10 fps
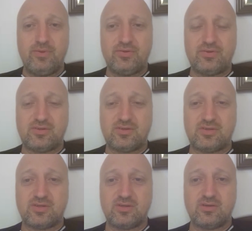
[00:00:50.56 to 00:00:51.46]

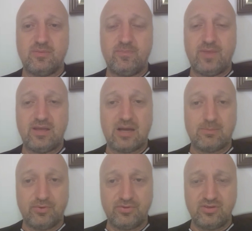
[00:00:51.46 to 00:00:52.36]
bist ähm, nach
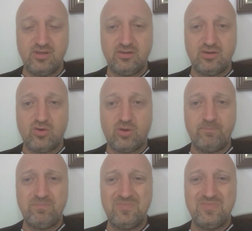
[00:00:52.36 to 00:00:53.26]
Bosnien
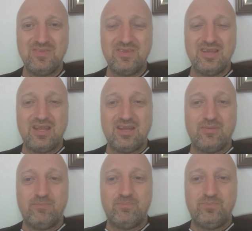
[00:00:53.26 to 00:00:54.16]
gekommen.
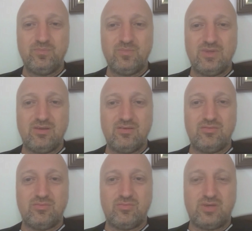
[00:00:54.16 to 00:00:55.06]
Hm
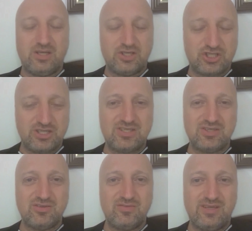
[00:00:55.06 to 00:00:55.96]
die
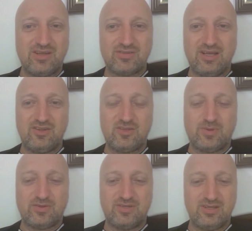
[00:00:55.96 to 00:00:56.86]
Geschichte, wie das alles
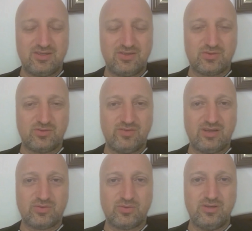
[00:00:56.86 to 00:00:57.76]
passiert ist und wie
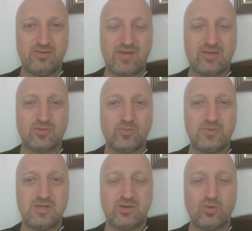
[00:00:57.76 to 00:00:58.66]
das Universum
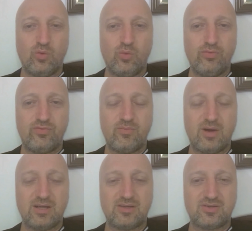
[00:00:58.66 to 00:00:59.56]
dich
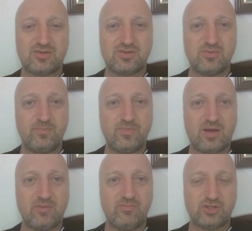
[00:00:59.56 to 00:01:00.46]
gerufen hat, ähm,
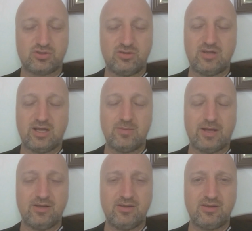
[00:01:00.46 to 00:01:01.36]
haben wir schon in einem
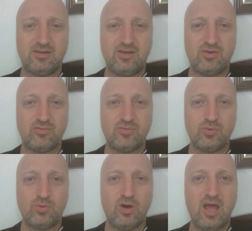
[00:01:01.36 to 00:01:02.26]
anderen
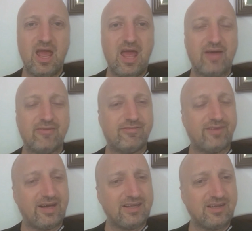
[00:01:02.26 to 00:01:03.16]
Interview.
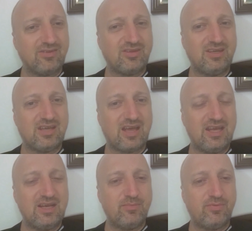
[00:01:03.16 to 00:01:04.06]
War das in deinem